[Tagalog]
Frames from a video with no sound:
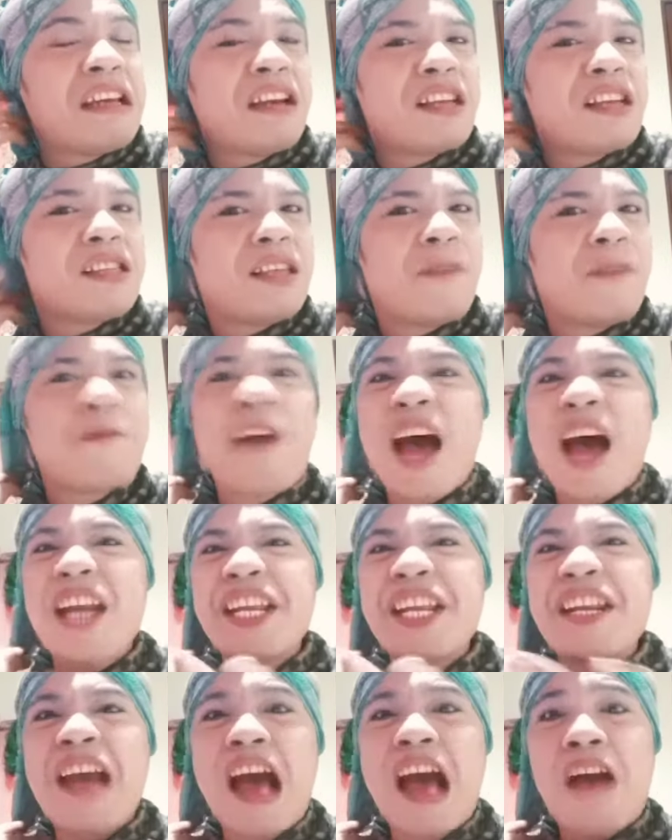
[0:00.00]
Kasi
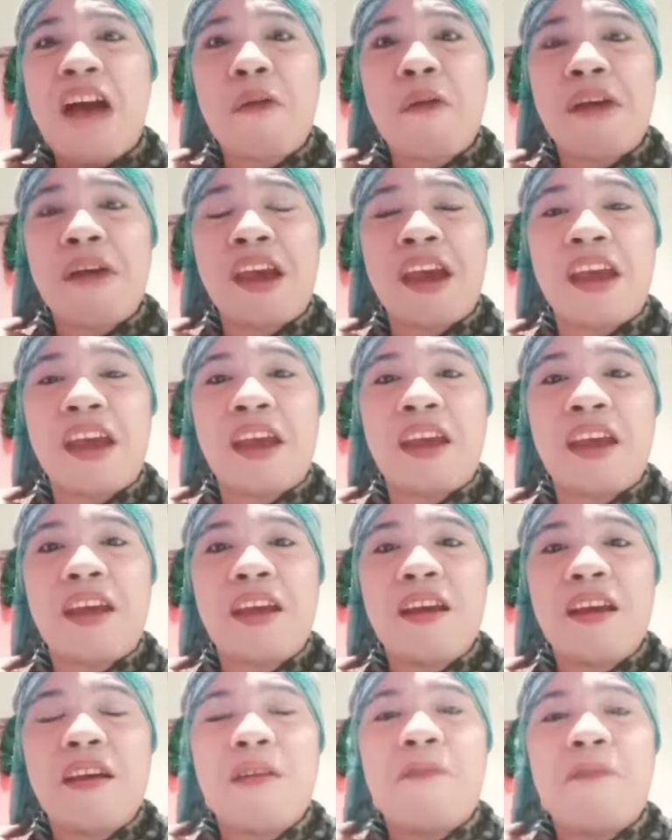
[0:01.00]
funny na ako eh.
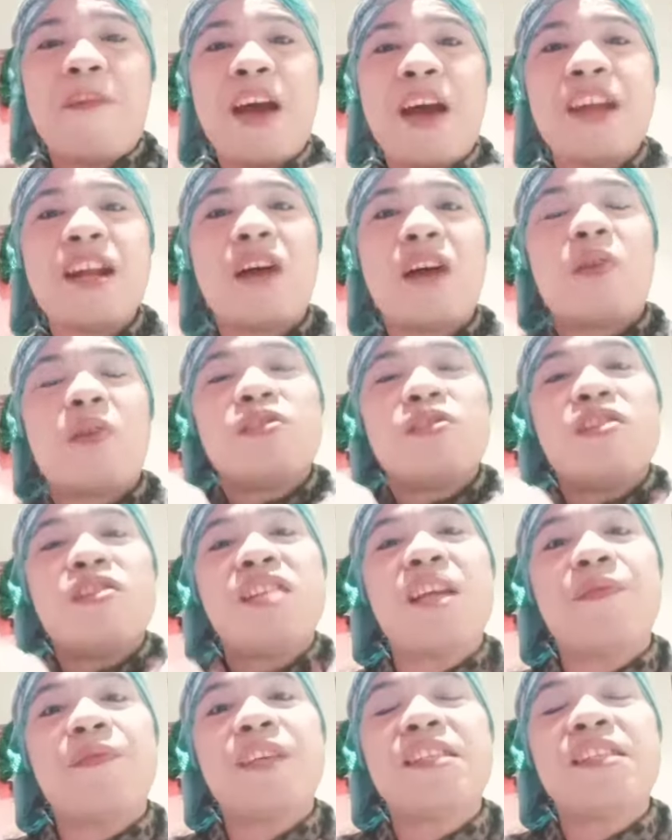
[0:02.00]
Funny na ako. So
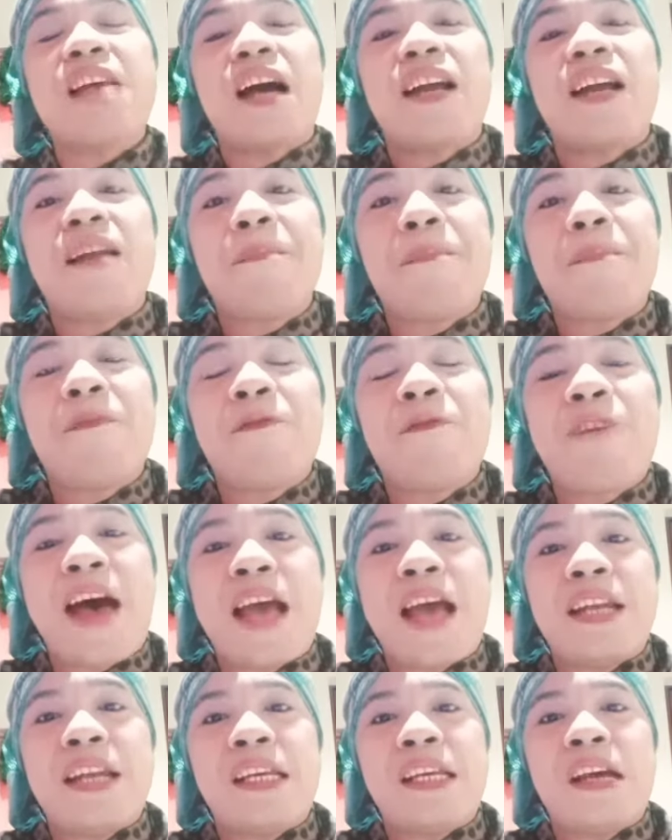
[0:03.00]
enough na sa akin ang
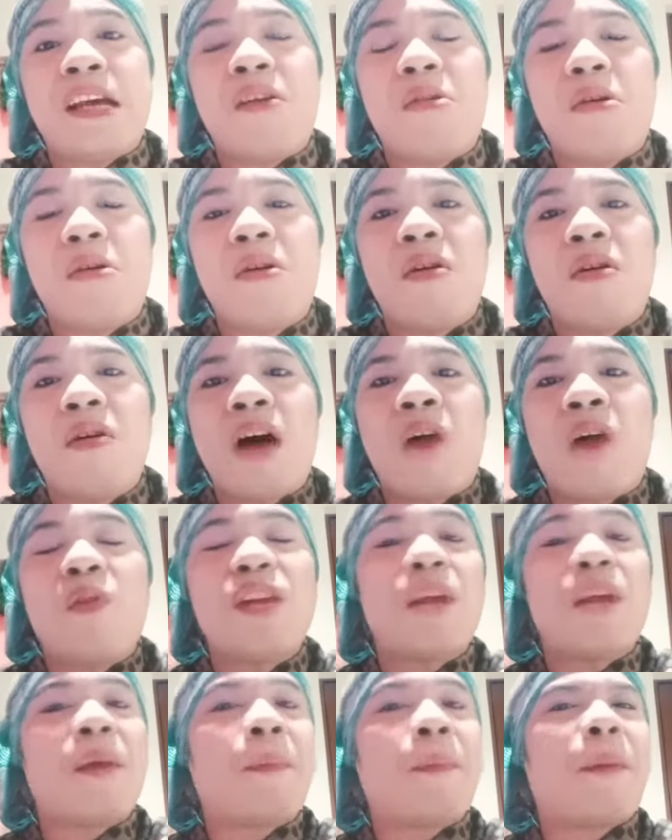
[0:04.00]
funny. Ako, ako
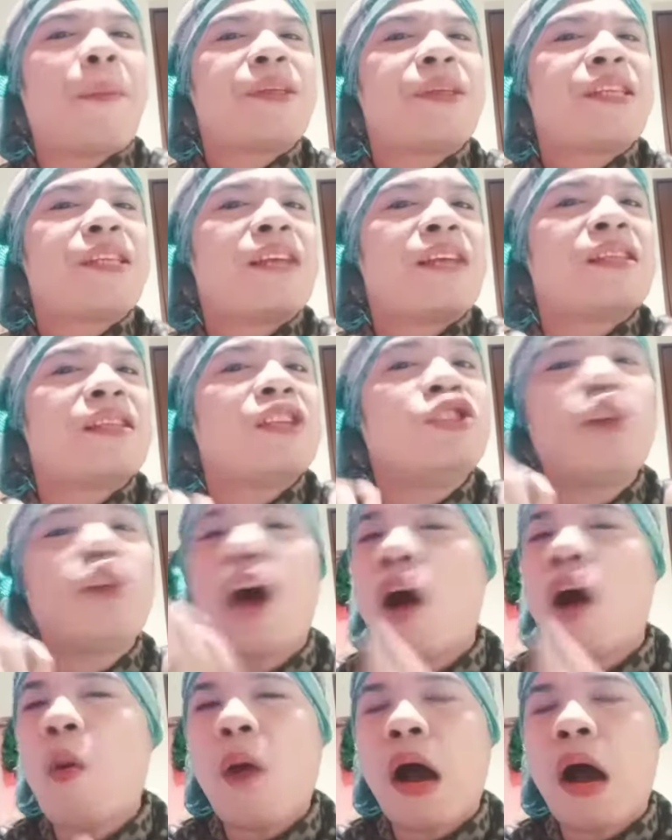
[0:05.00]
na magpapasaya sa
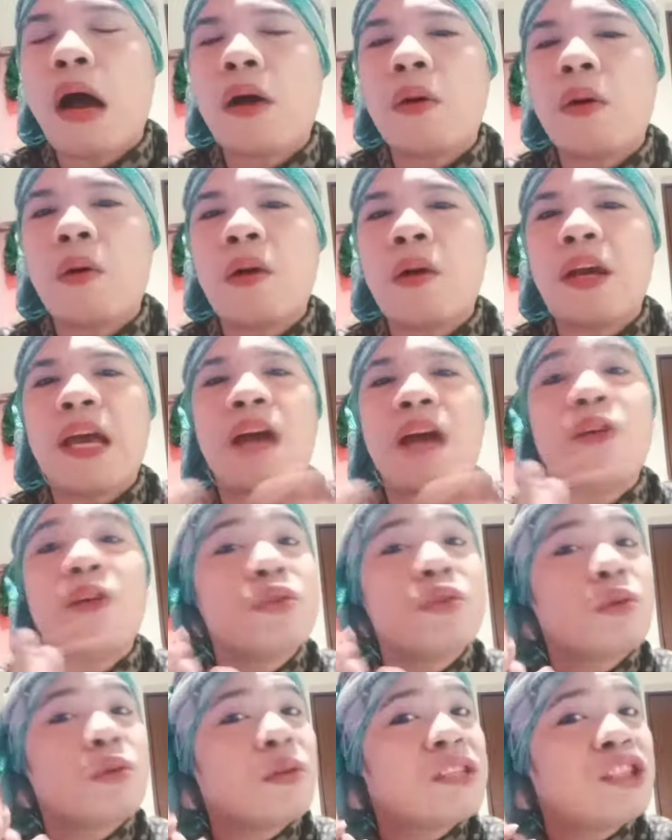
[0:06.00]
jowa ko. Kaya ang
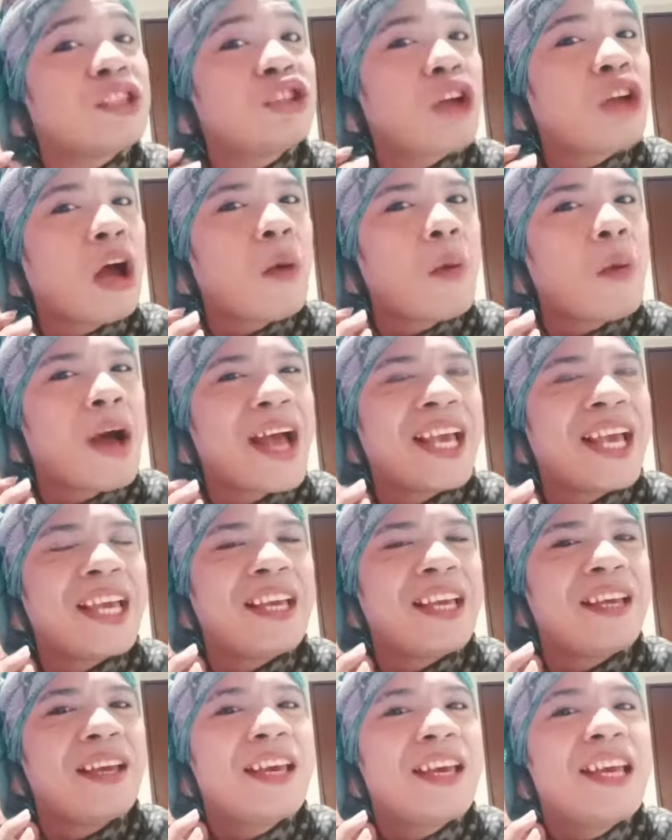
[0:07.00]
gusto ko sa jowa
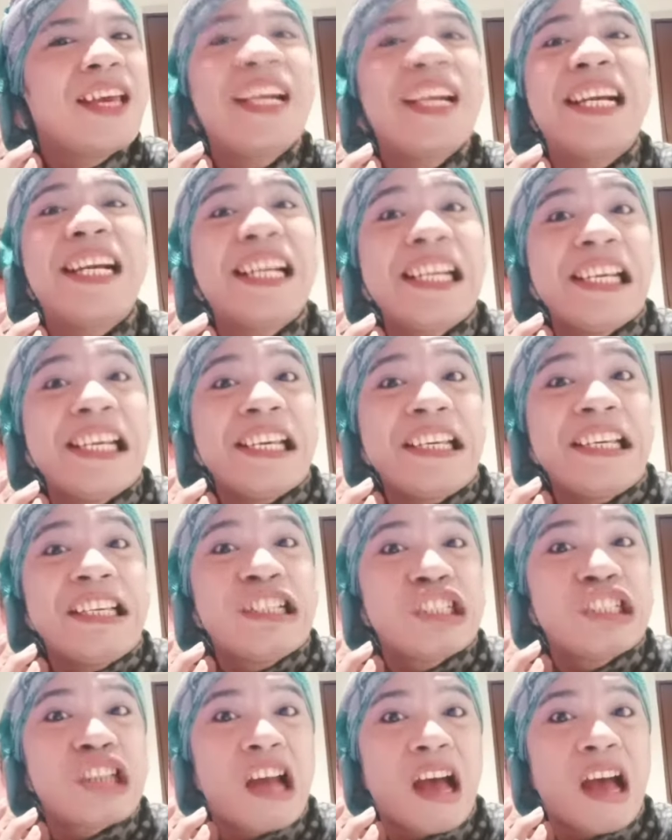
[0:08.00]
ay clingy
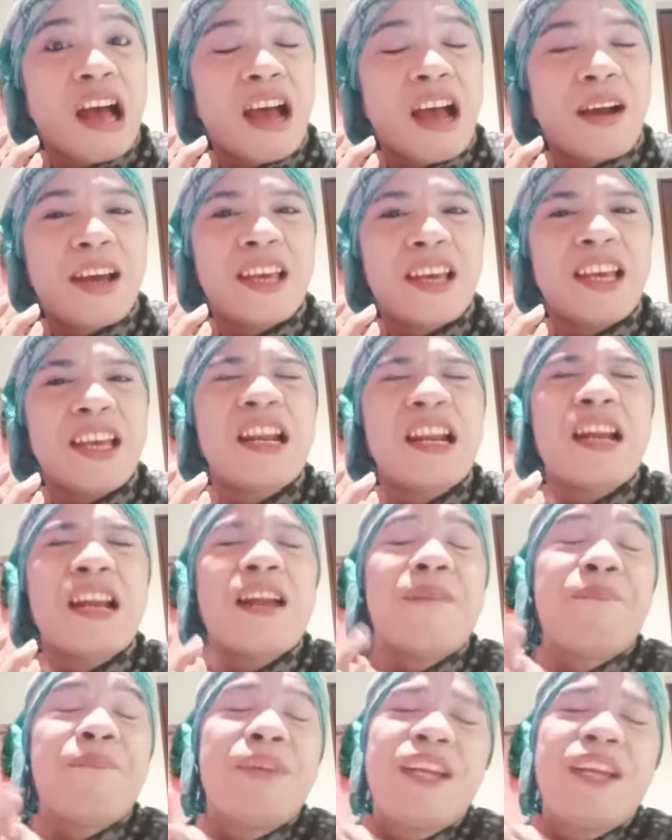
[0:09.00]
siya. Kaya
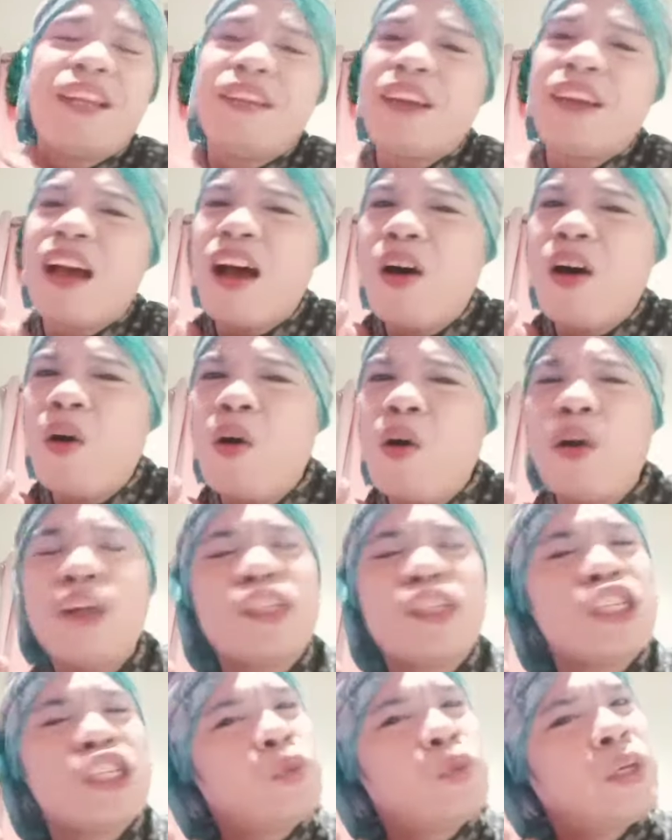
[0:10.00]
ilalambingin niya ako,
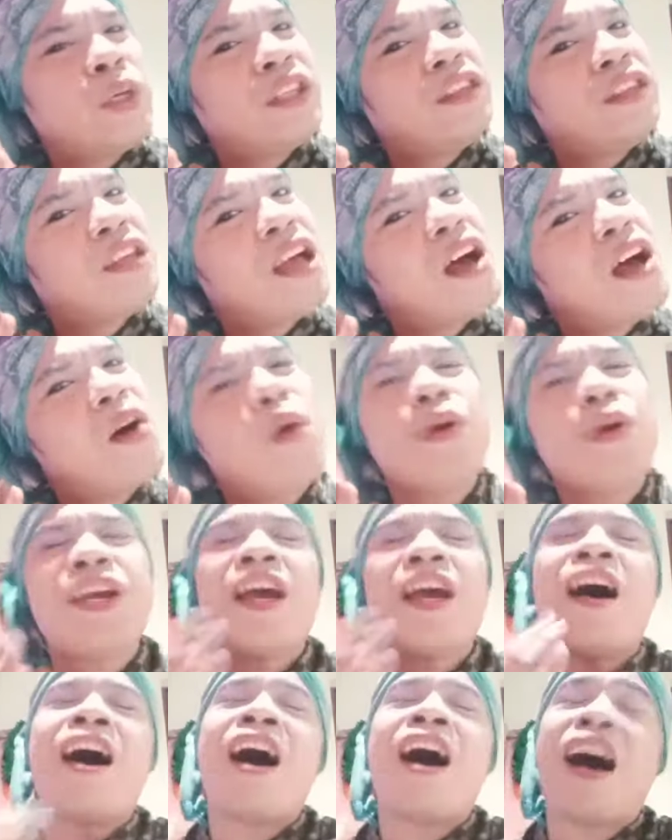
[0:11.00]
isi-sweet niya ako,
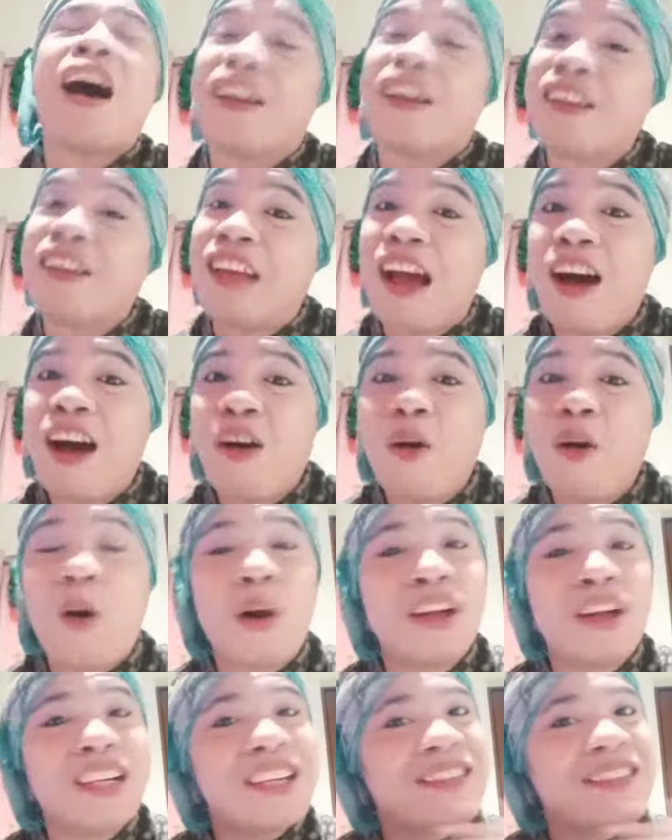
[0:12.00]
iahag niya ako
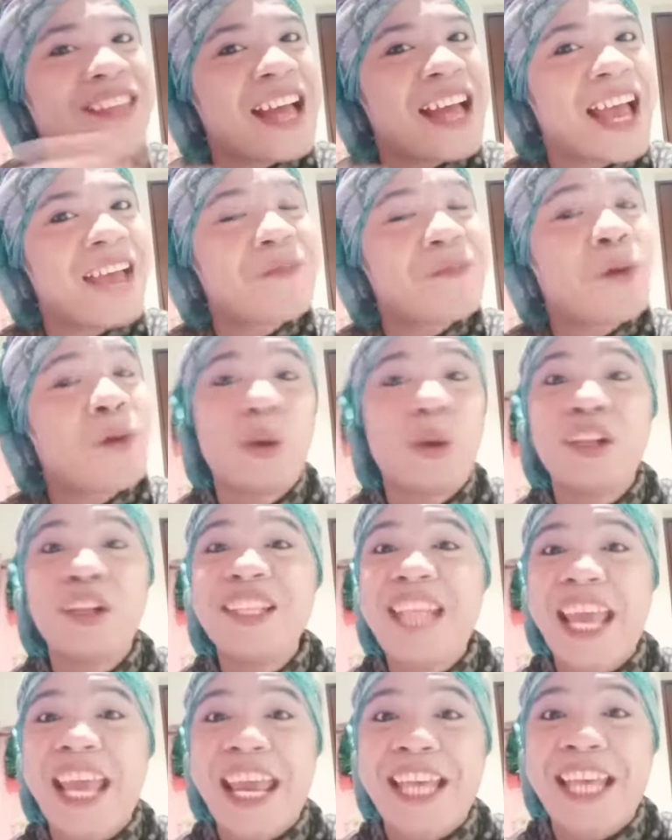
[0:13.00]
all the time, whole
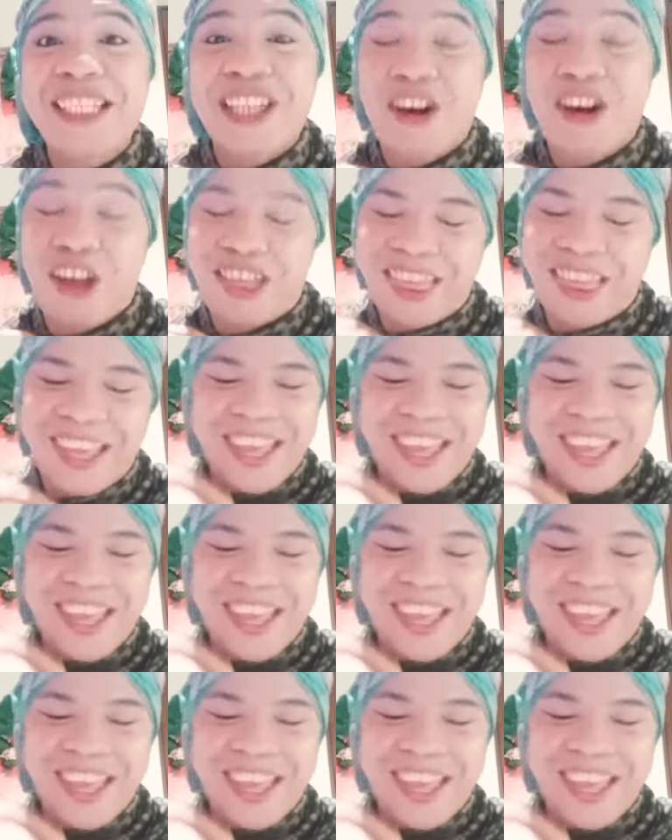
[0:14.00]
day, charot.